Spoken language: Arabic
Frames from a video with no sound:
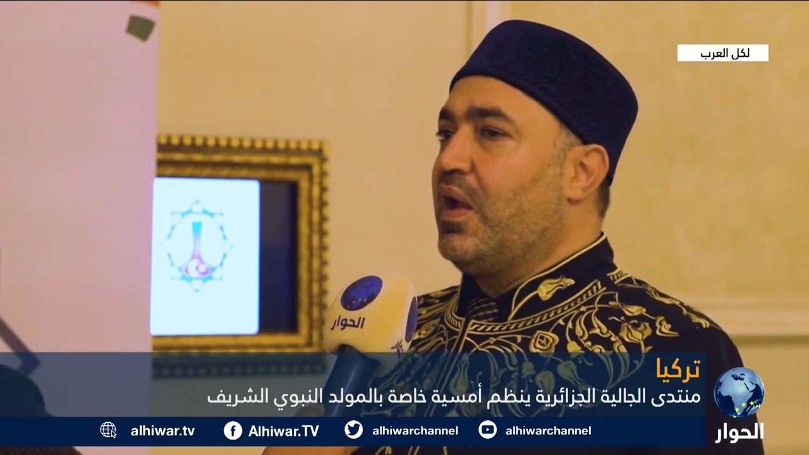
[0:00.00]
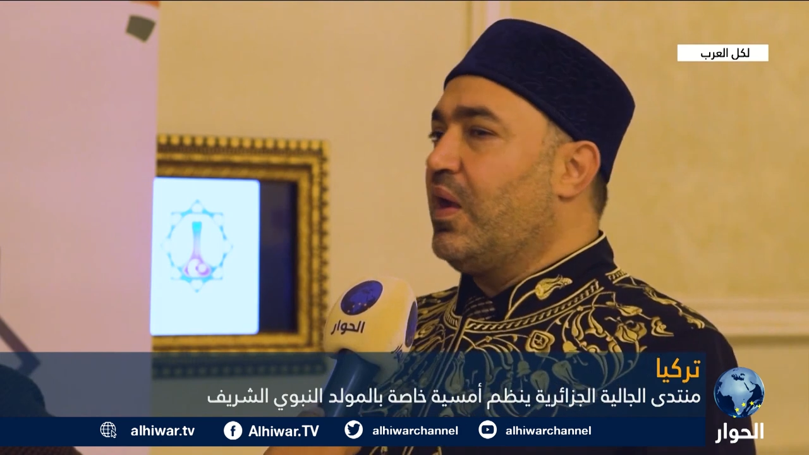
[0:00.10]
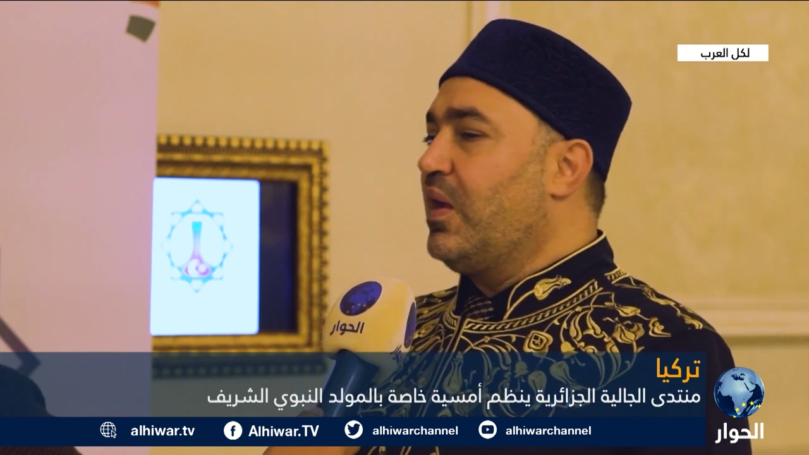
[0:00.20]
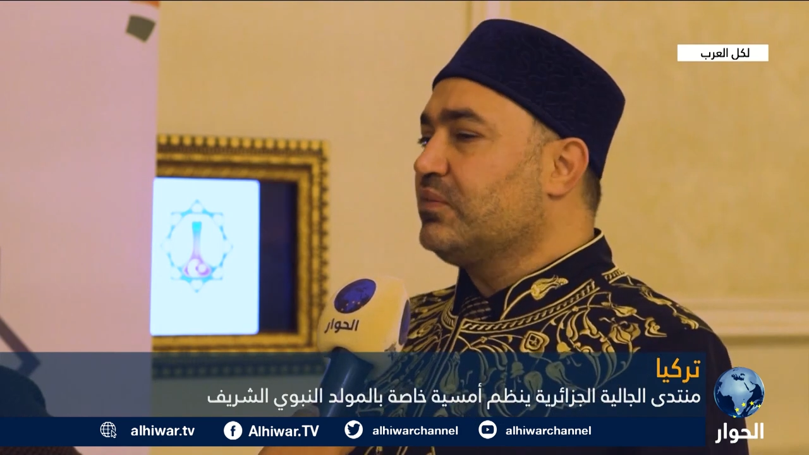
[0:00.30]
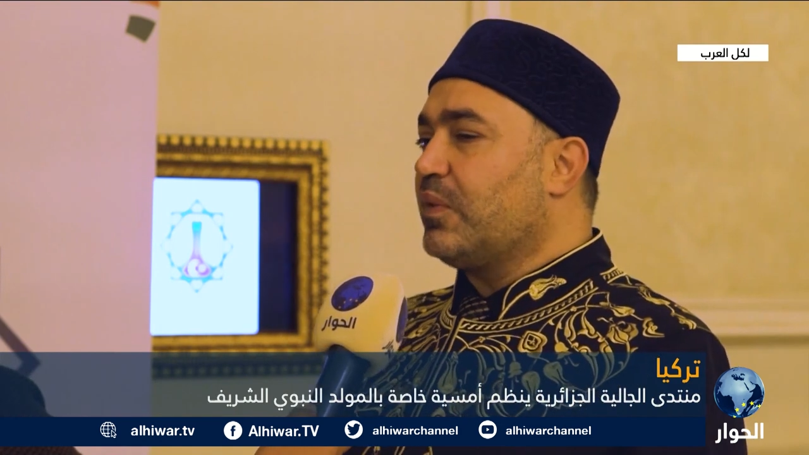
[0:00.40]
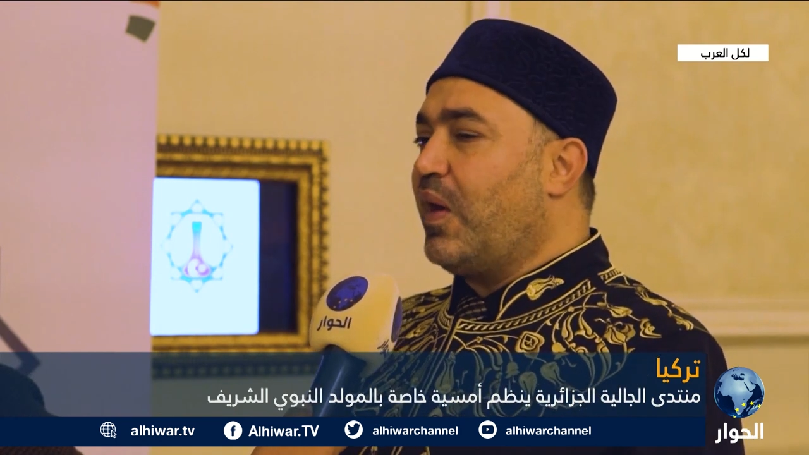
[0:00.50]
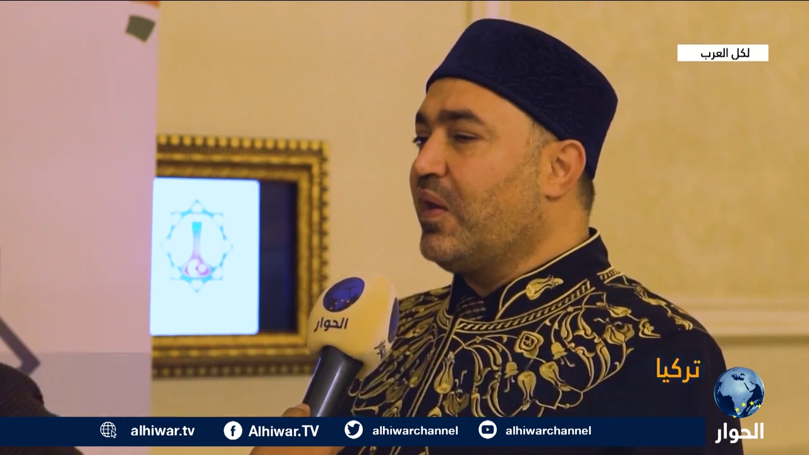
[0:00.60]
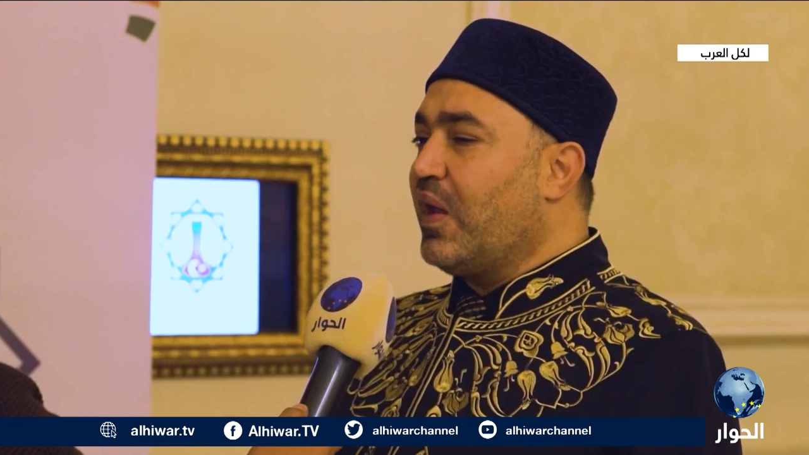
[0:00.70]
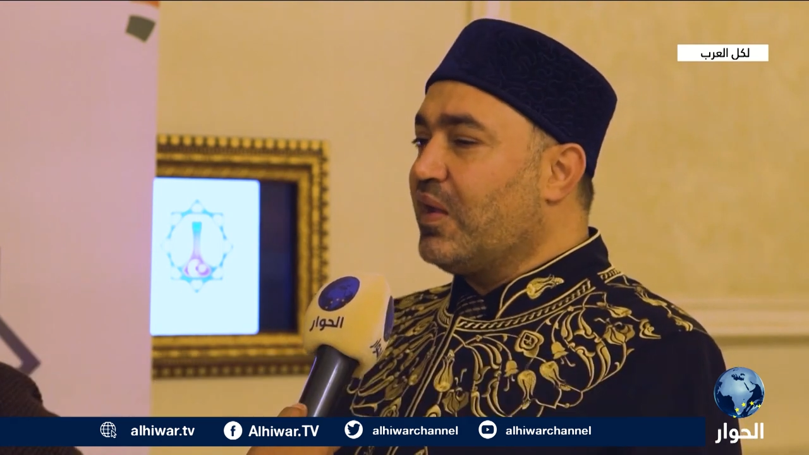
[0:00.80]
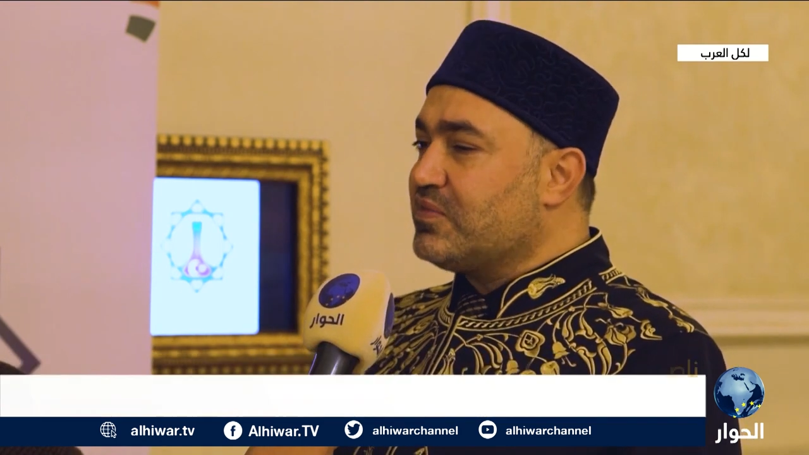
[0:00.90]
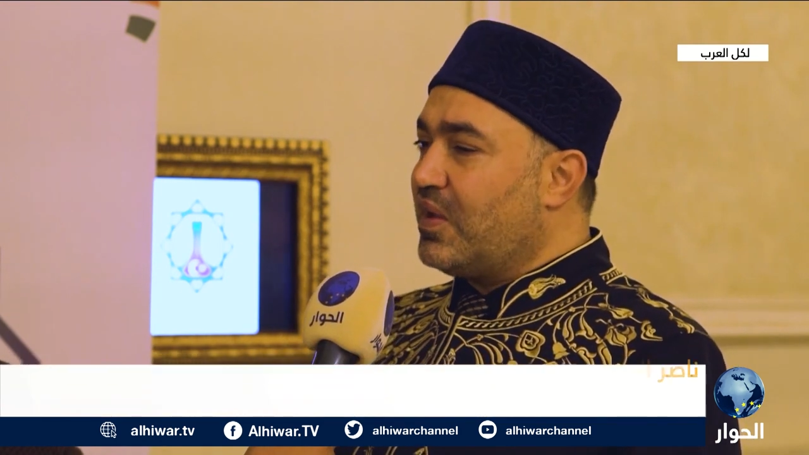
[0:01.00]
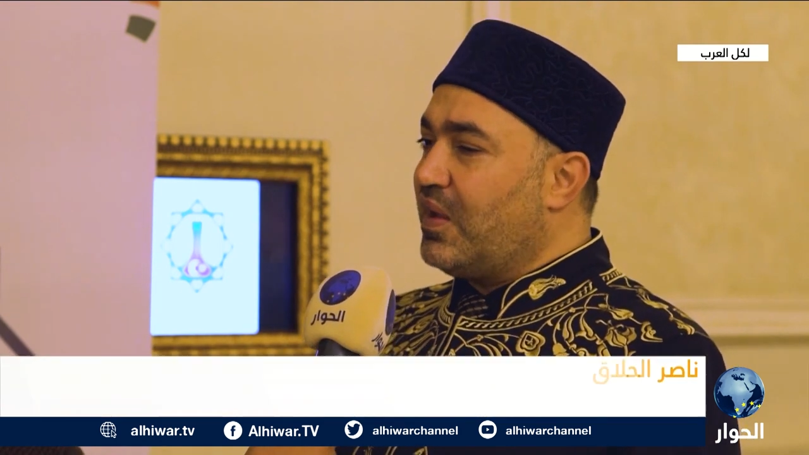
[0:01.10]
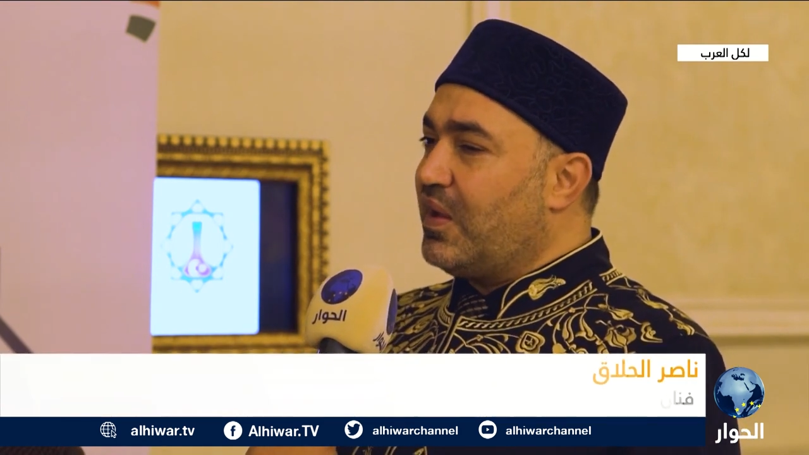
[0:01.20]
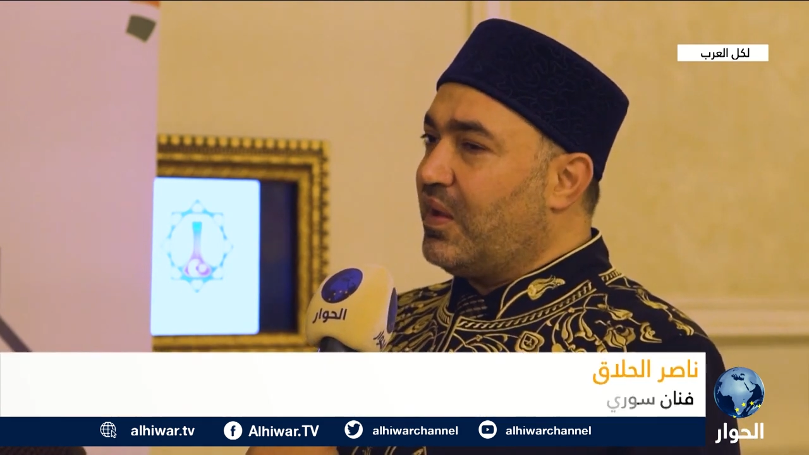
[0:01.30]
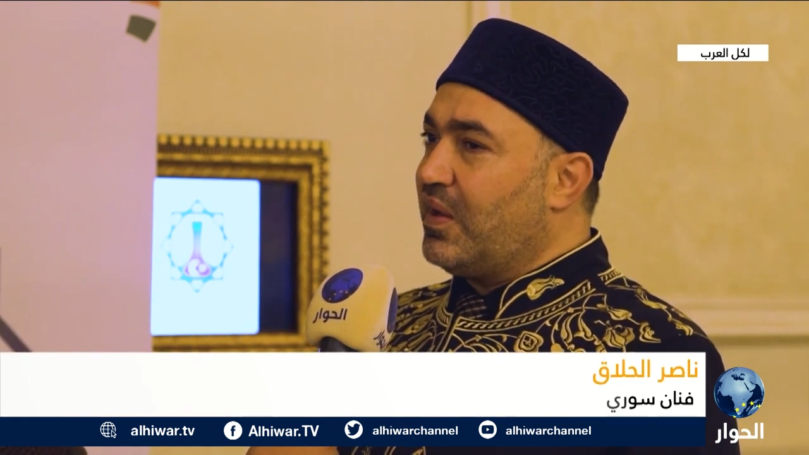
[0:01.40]
آه، طبعا هذا
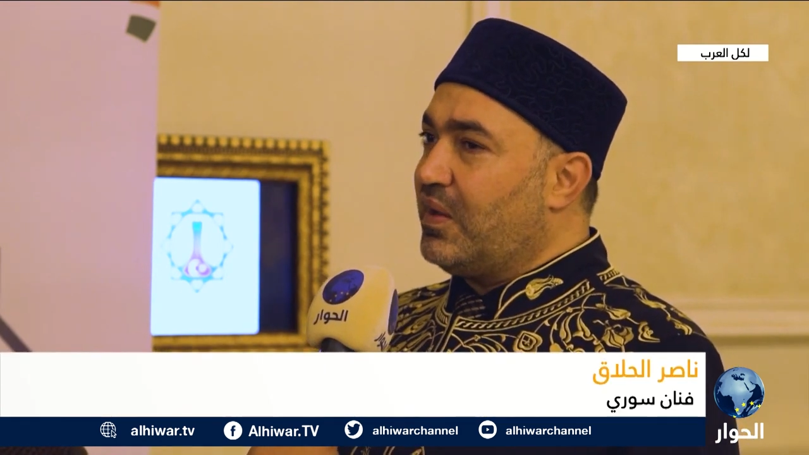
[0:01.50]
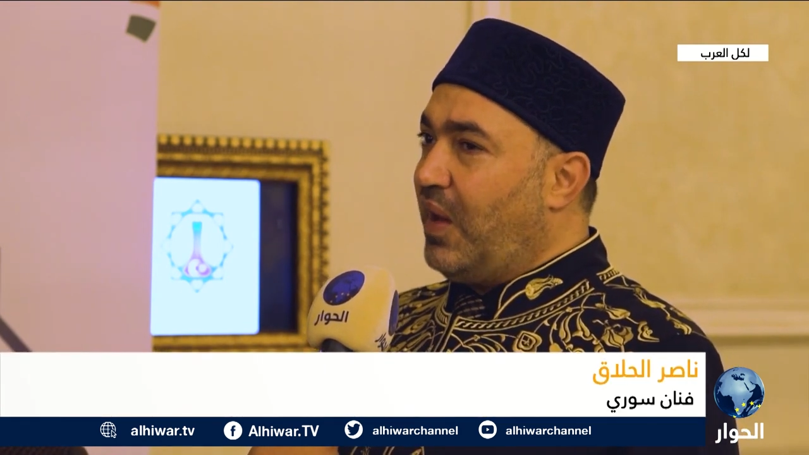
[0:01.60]
آه،